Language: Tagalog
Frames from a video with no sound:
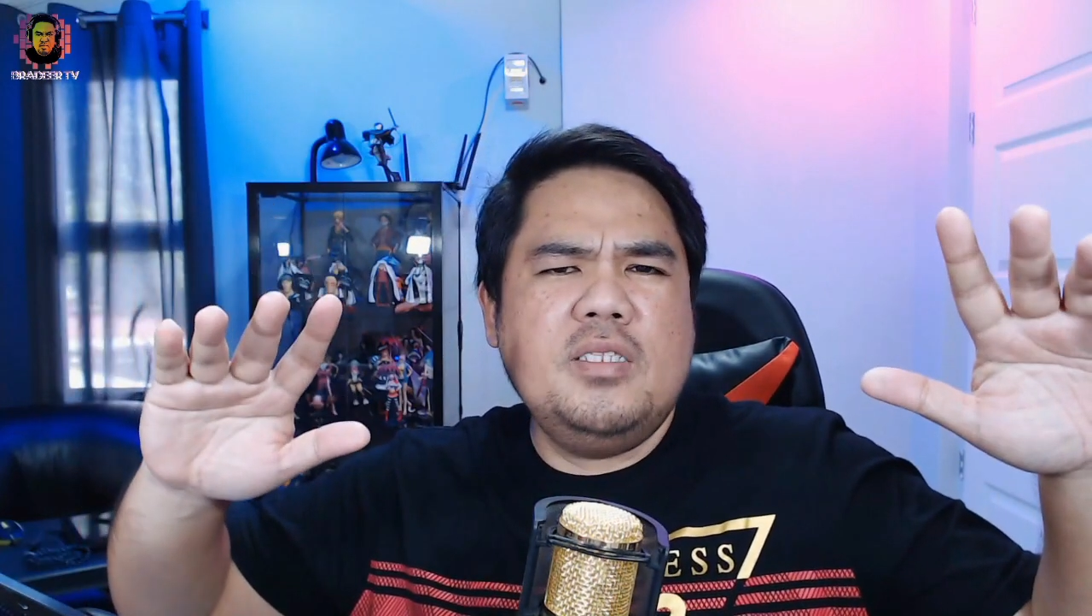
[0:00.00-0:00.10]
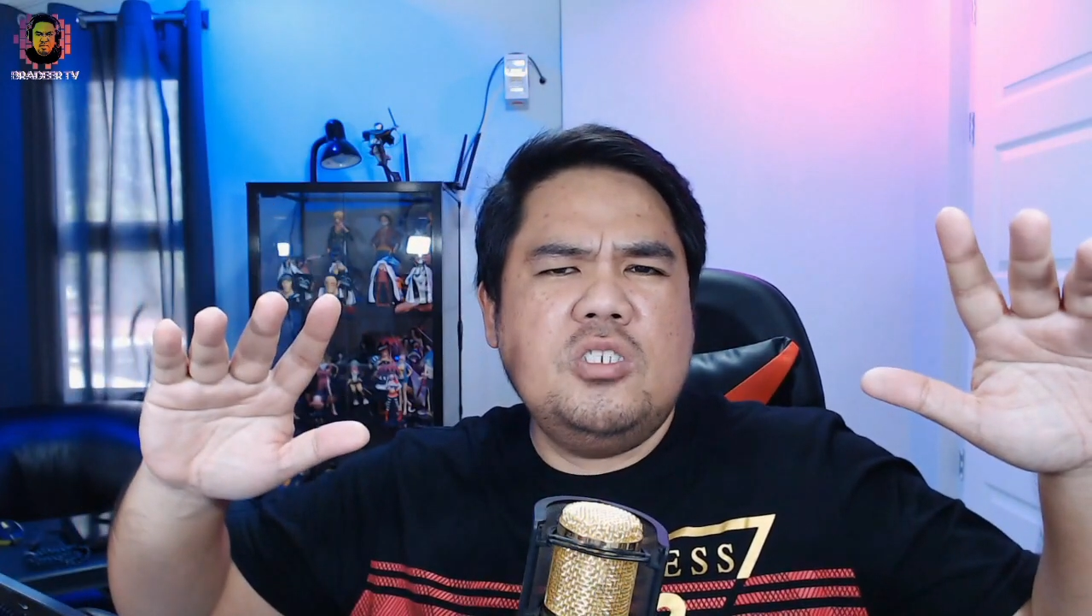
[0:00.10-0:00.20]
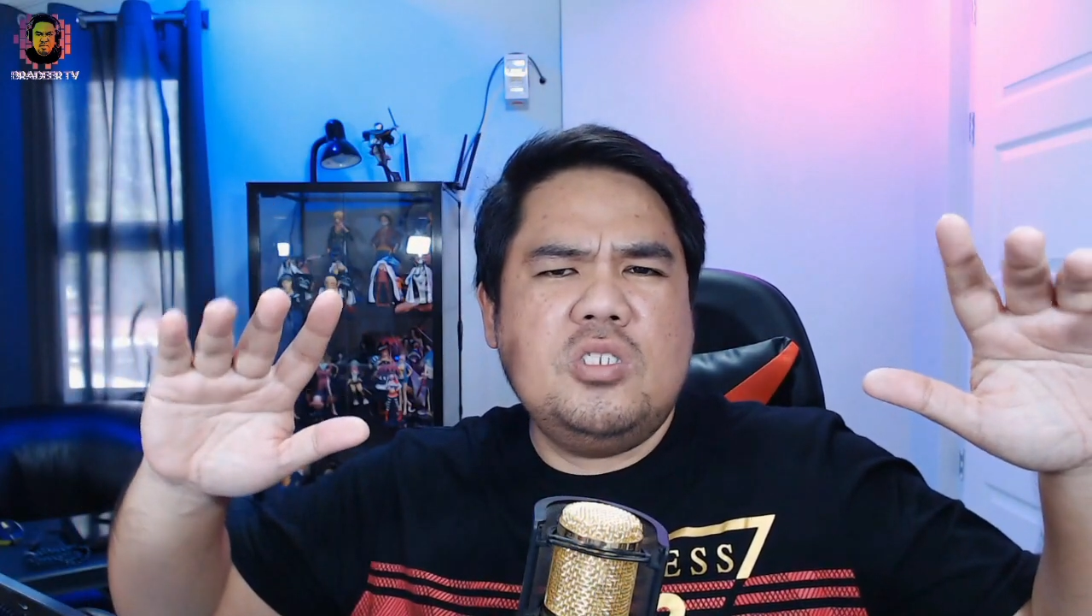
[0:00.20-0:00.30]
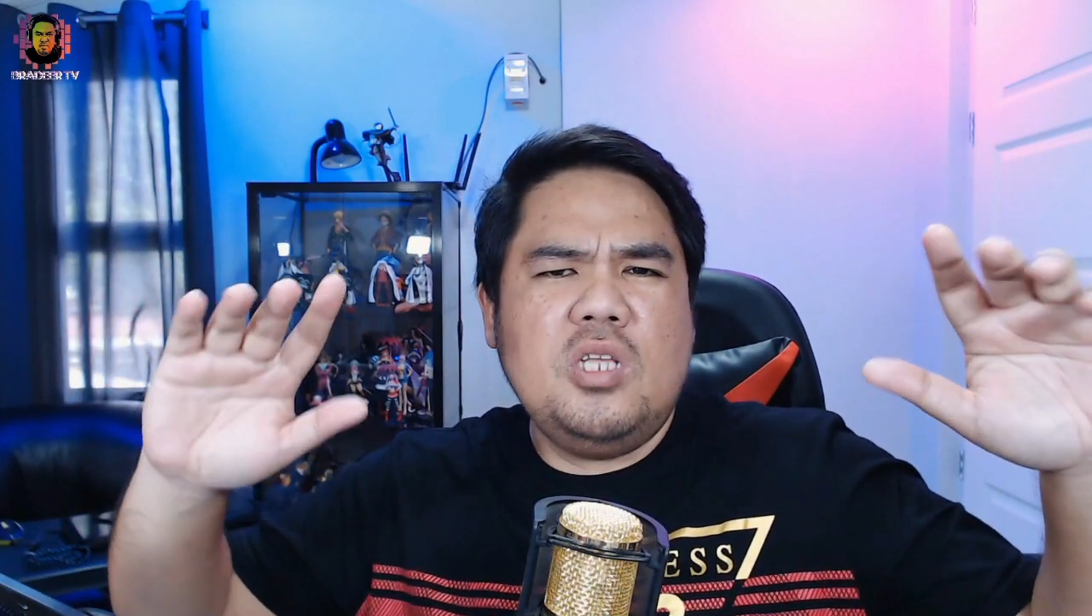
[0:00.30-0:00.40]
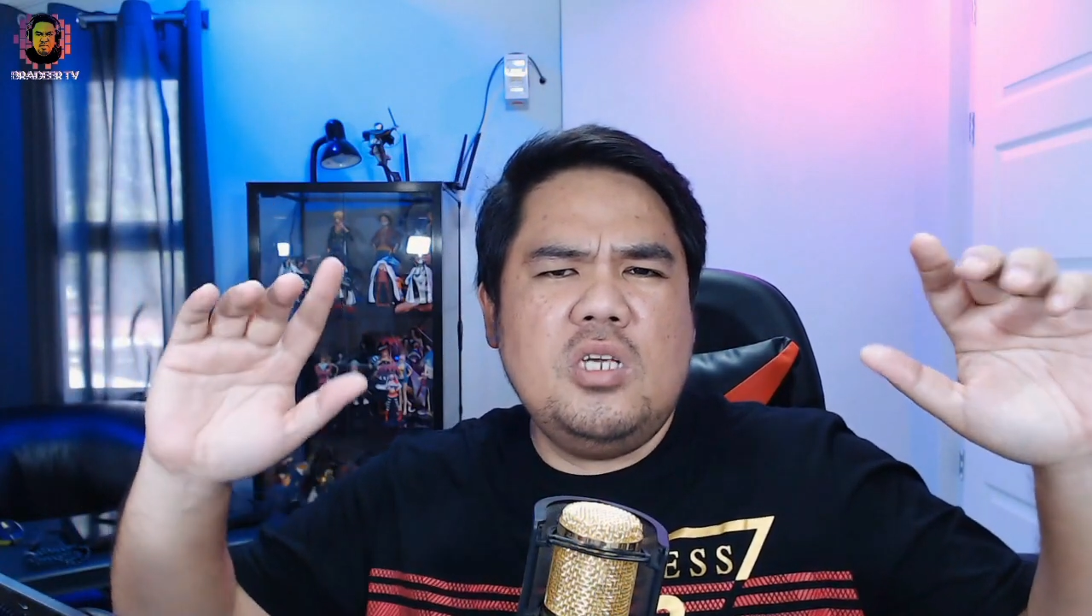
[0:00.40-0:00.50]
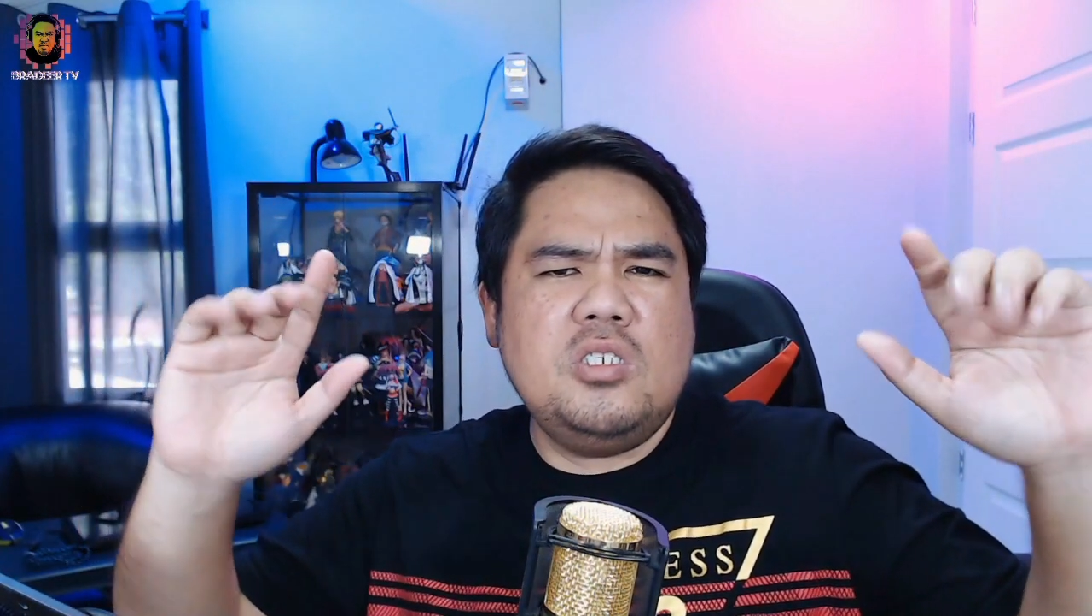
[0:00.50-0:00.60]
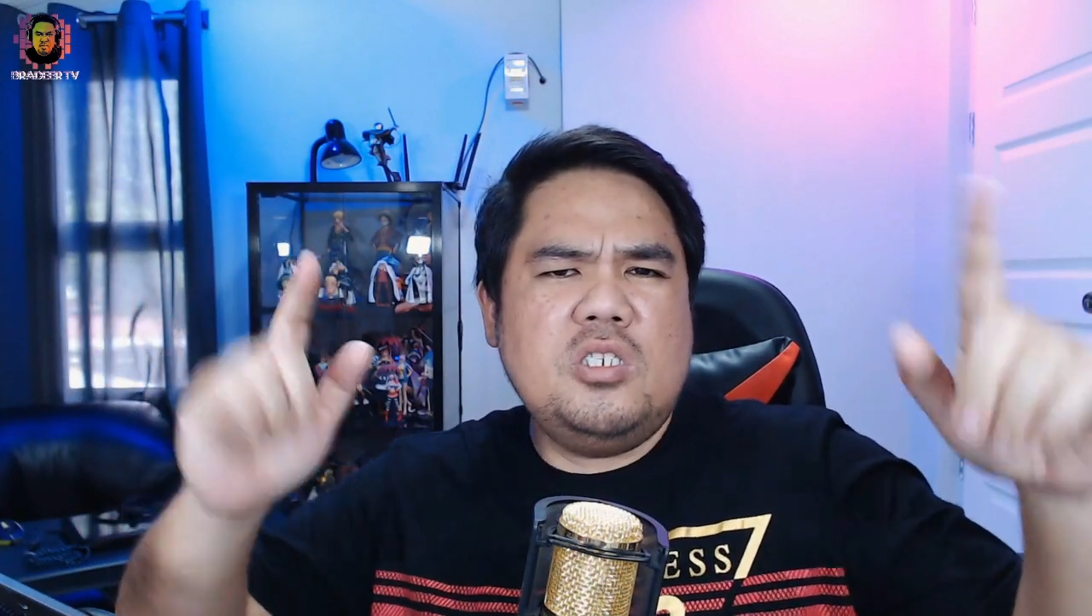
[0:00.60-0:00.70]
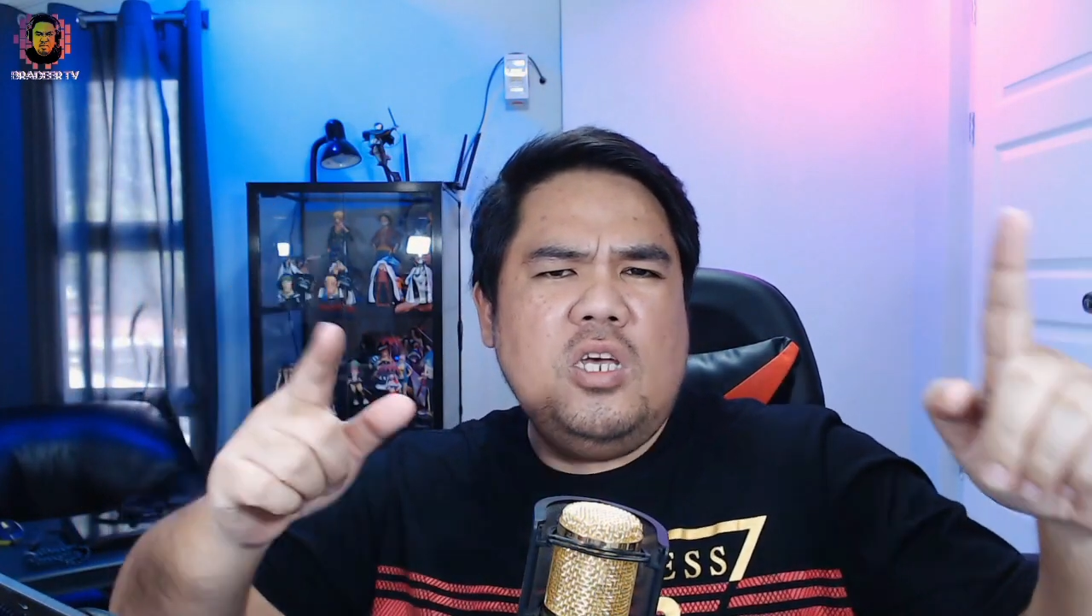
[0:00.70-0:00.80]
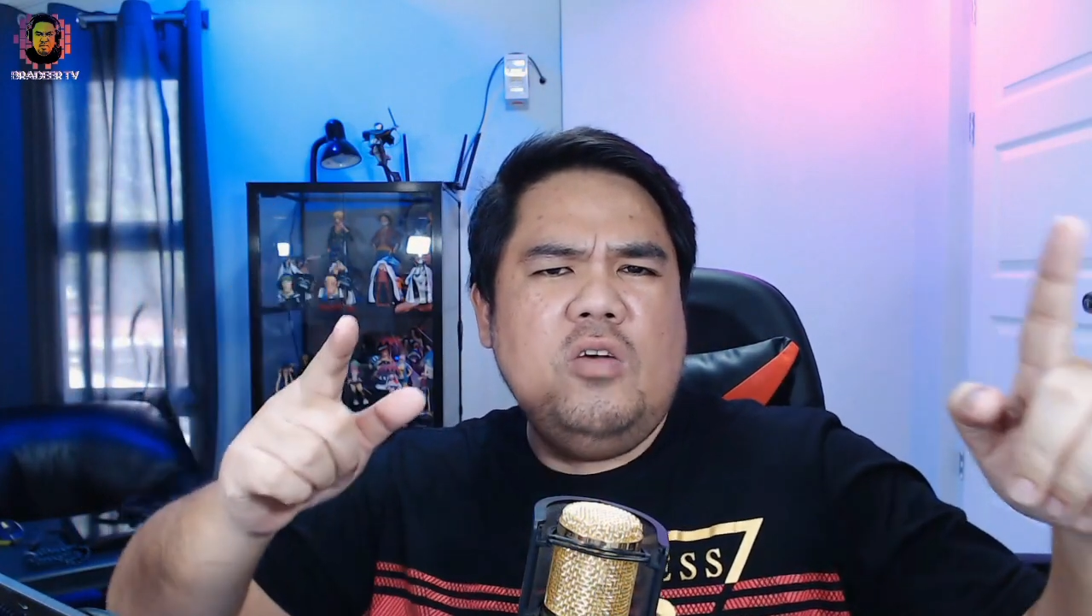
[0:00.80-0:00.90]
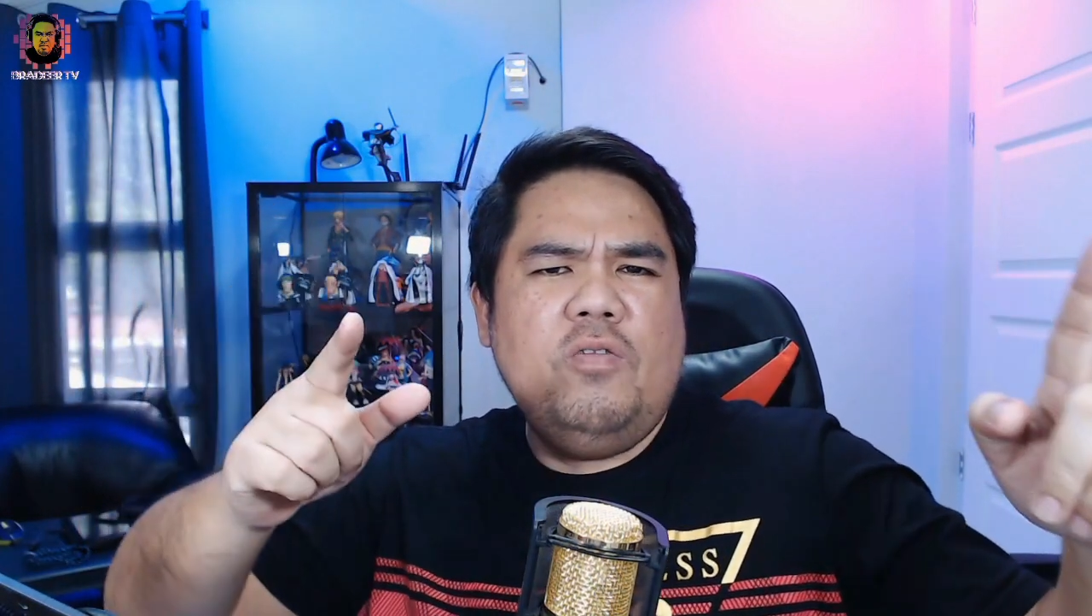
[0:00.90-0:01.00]
Stay
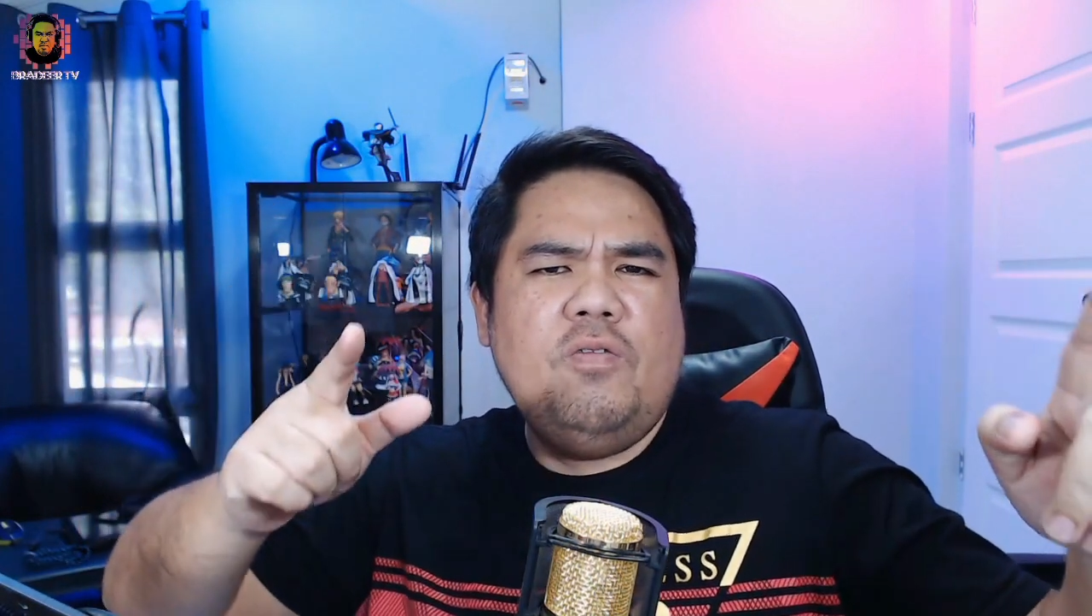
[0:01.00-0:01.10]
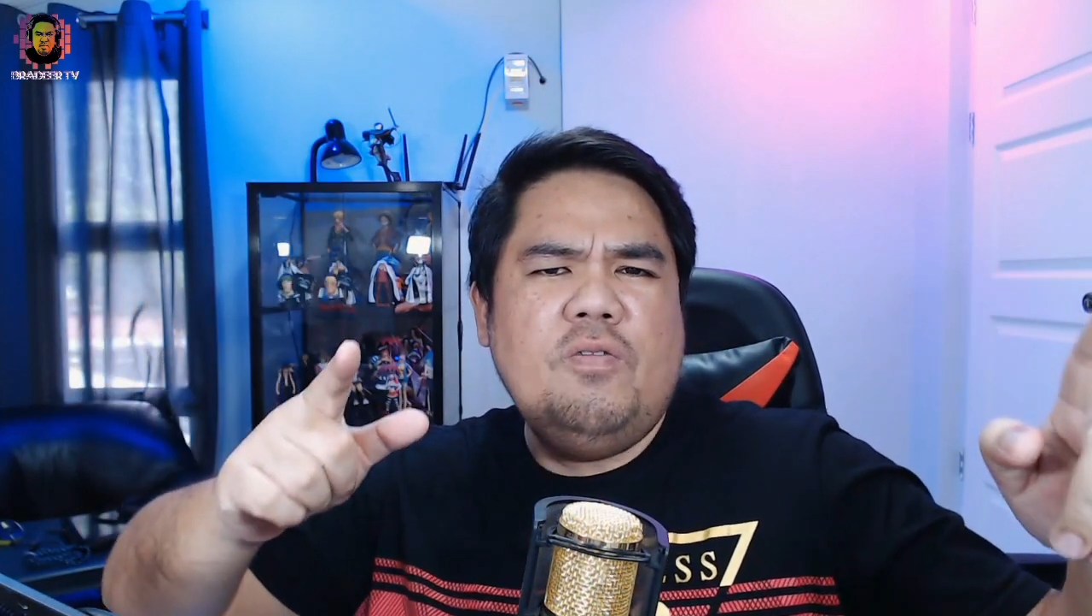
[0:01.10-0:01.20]
safe.